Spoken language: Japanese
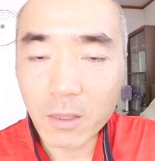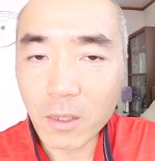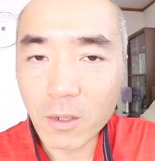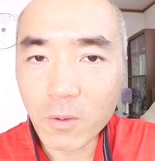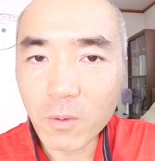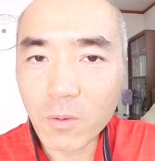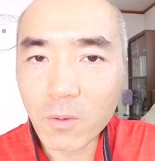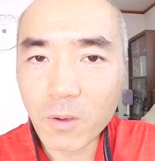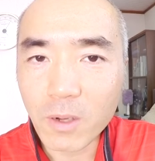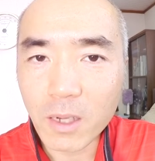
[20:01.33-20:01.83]
んだ
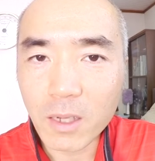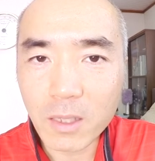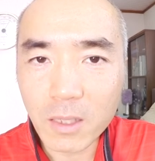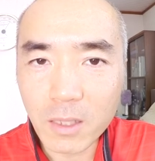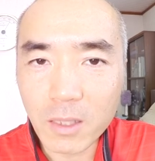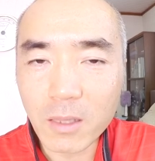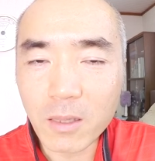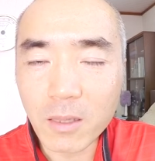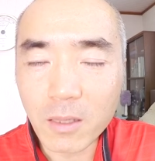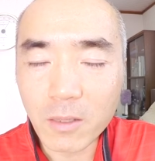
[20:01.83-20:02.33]
方が
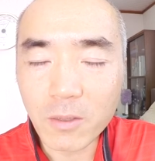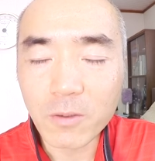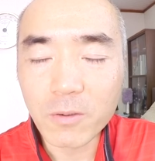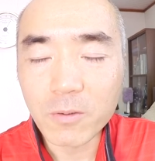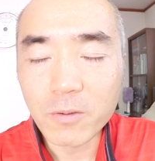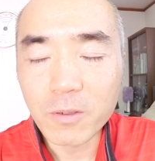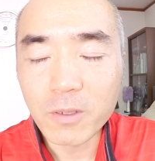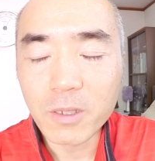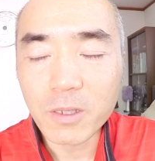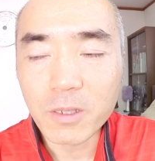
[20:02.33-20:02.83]
いいっていう
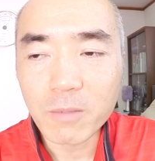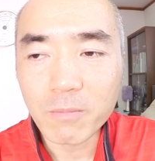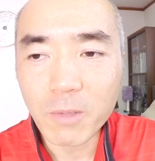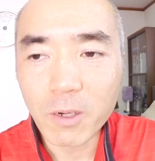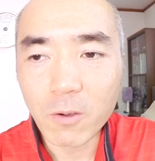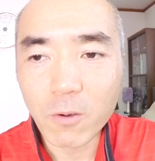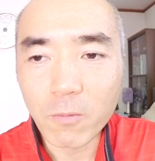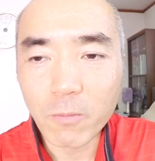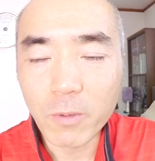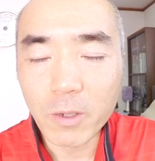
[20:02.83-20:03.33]
ふうに、ま
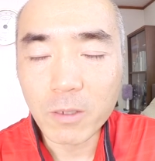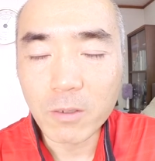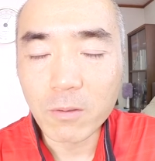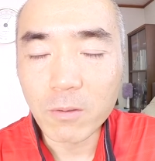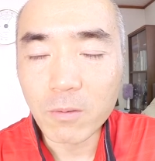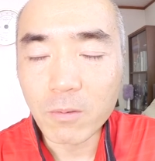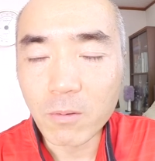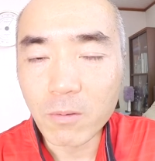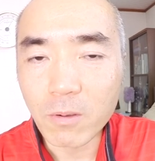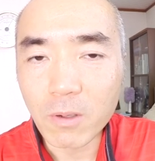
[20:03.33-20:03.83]
あ、思える
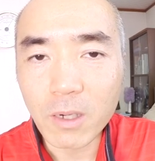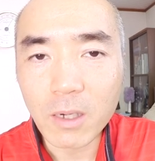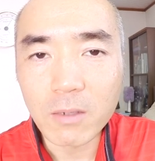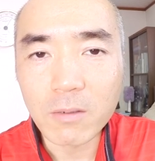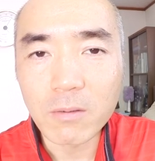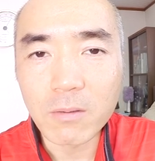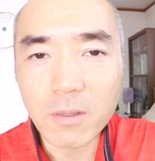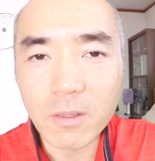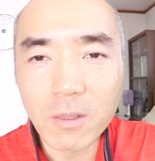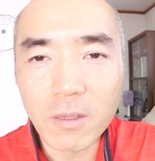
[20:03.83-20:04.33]
ところがあ
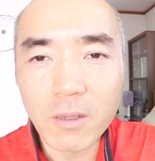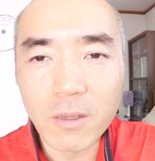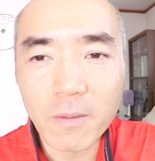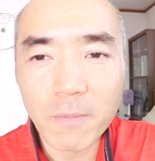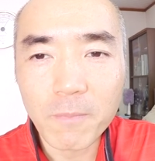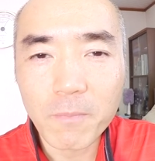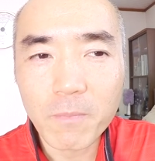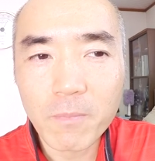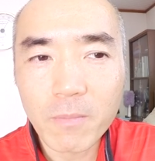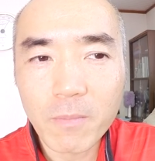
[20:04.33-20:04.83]
るんで、
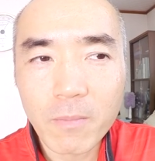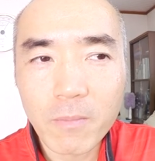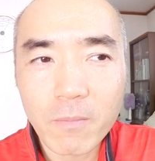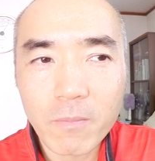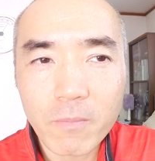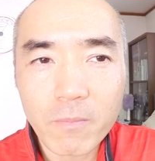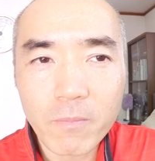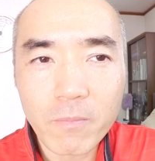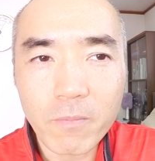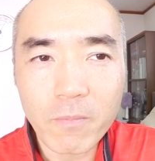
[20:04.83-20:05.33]

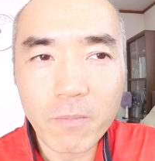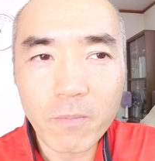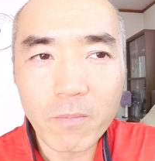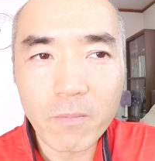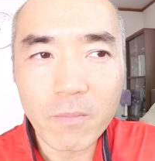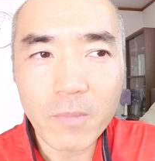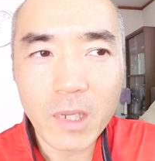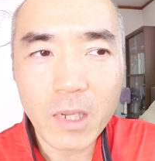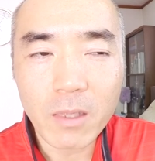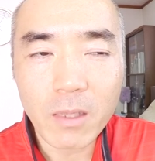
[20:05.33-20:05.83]
う
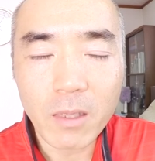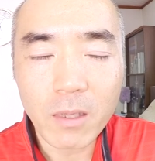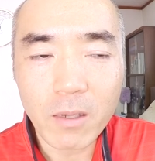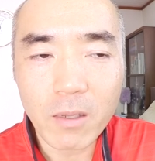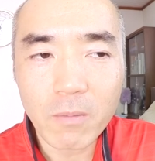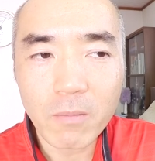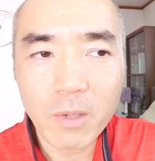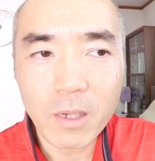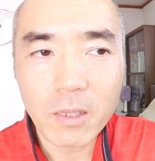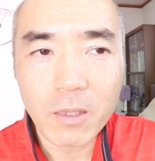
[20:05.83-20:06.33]
ん、で、
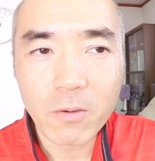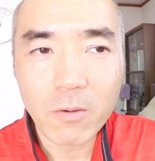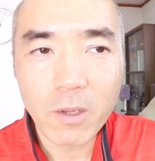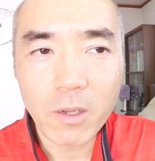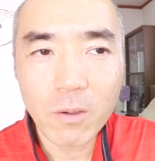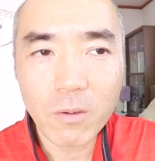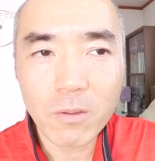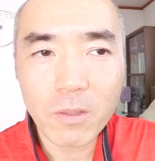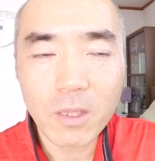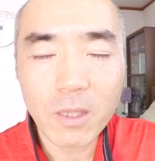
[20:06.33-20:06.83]
まあ、
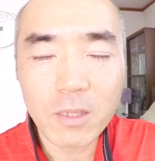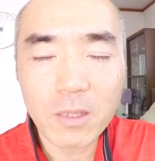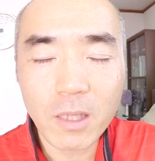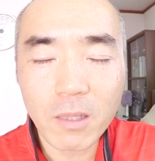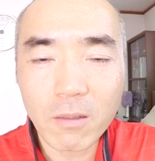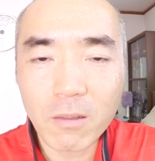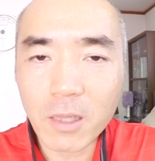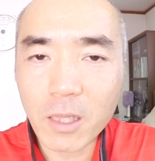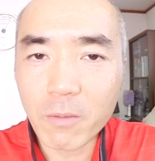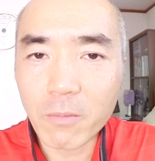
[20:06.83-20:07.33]
ニコヤ本店さ
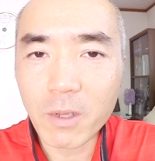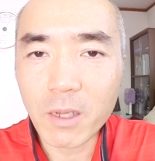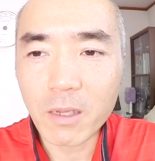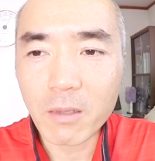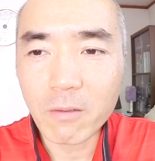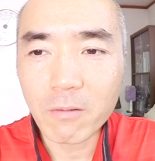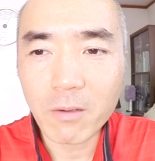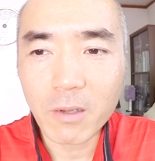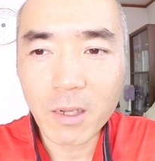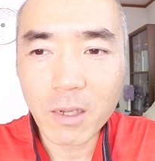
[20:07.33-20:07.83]
んの生
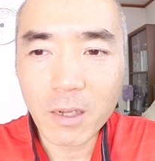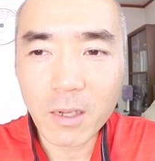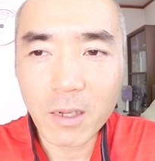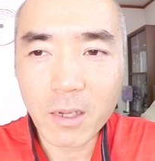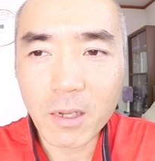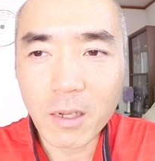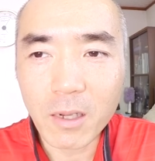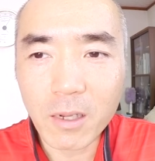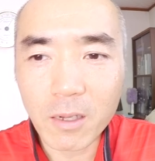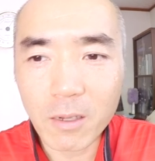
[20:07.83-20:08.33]
揚げ
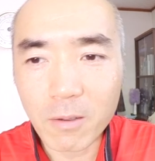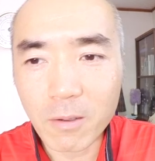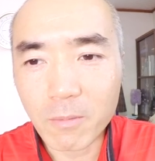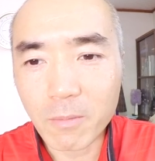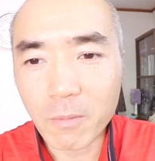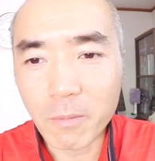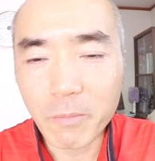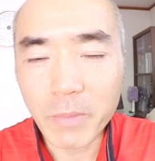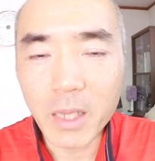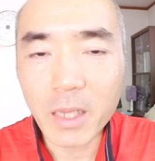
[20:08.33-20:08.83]
は、
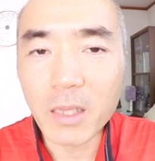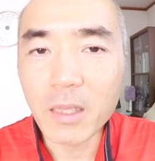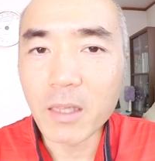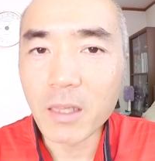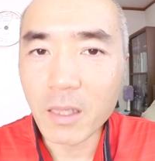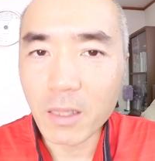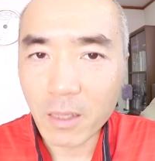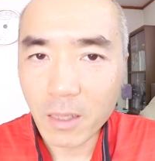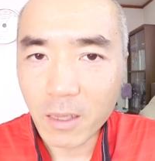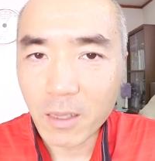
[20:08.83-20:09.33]
まあ、メイン
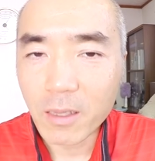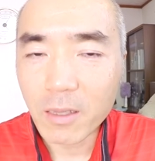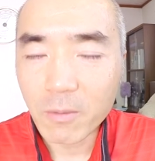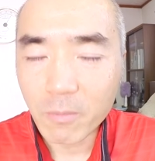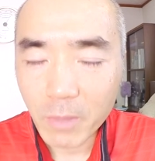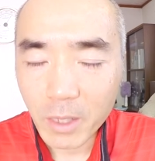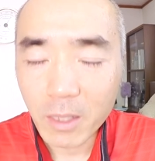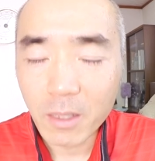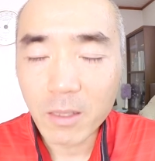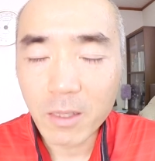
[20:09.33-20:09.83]
でね、
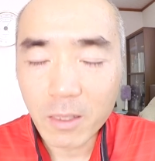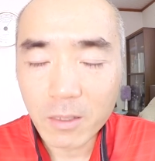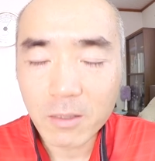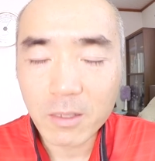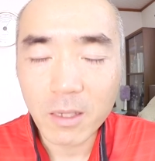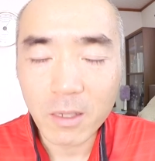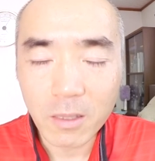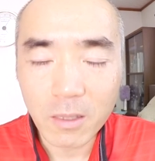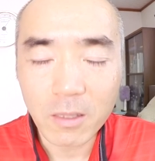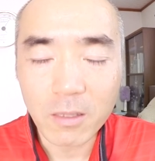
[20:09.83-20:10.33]
メインで
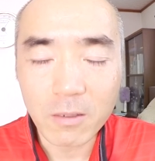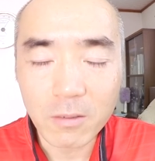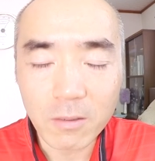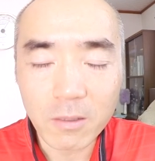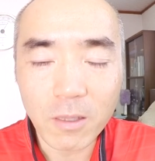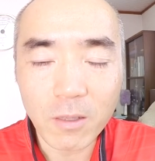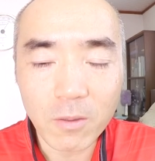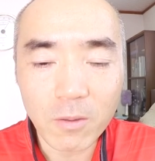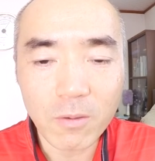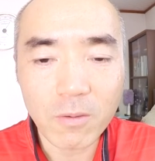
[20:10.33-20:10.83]
使っていくっ
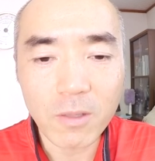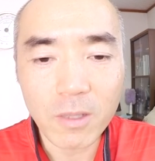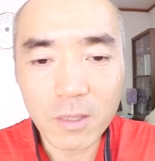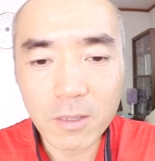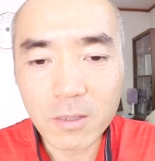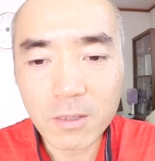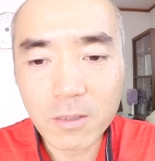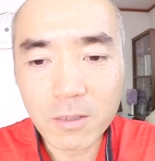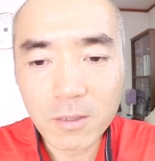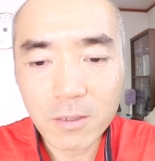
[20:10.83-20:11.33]
てとこで
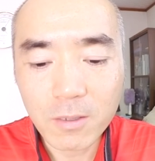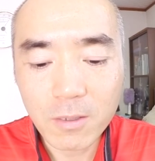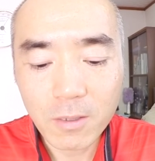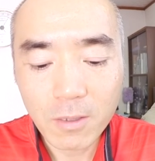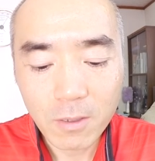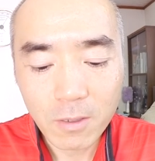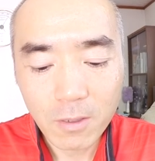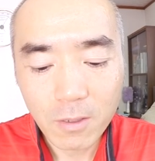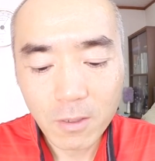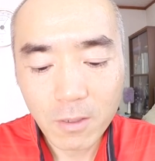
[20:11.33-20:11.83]

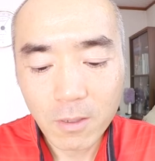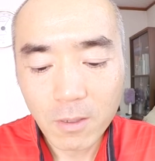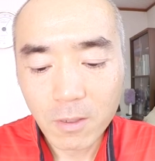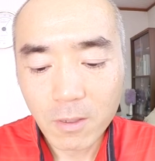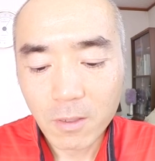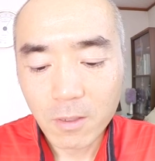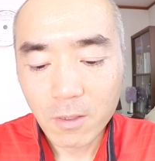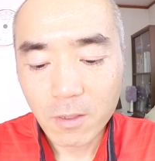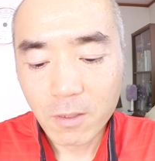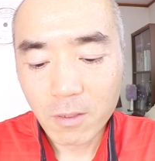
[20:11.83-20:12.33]

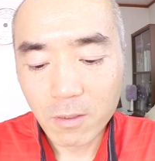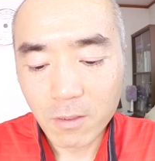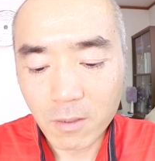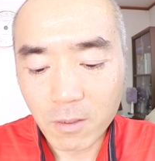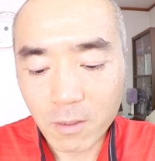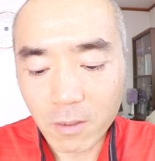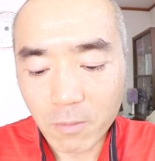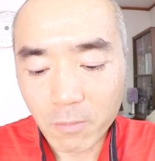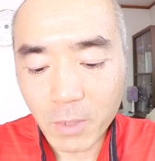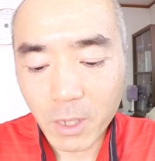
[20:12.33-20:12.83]
す。うん、
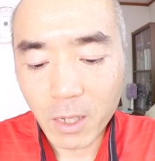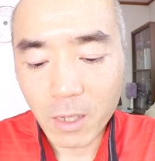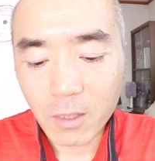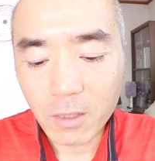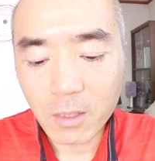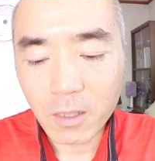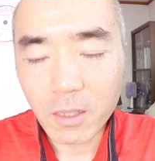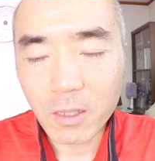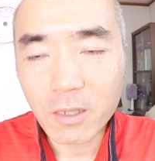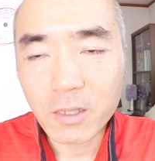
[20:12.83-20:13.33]
まあ、
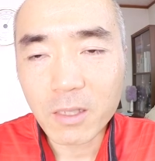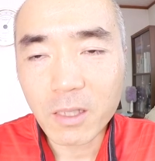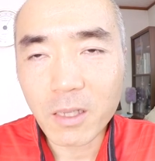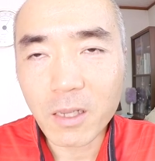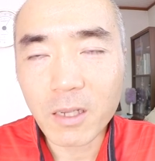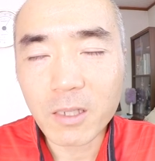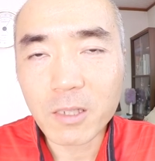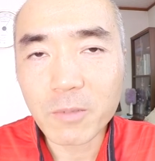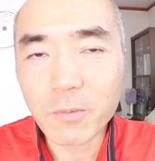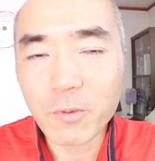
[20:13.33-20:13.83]
安定して
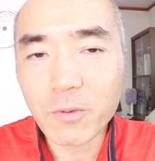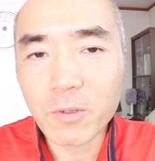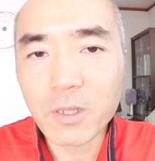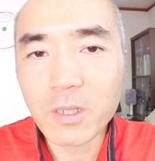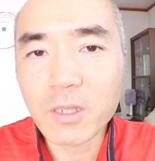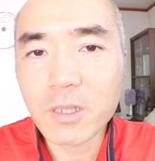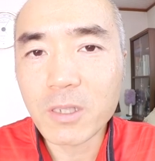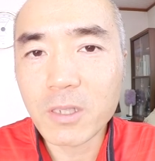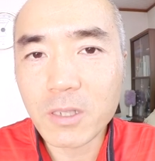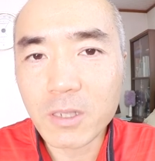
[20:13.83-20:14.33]
味も美味
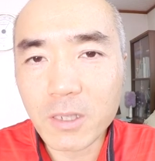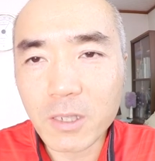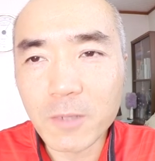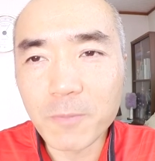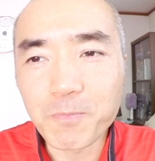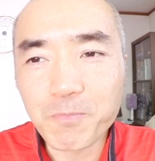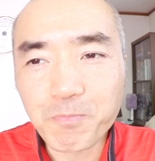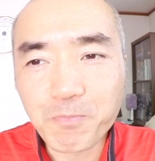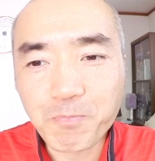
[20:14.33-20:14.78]
しいし、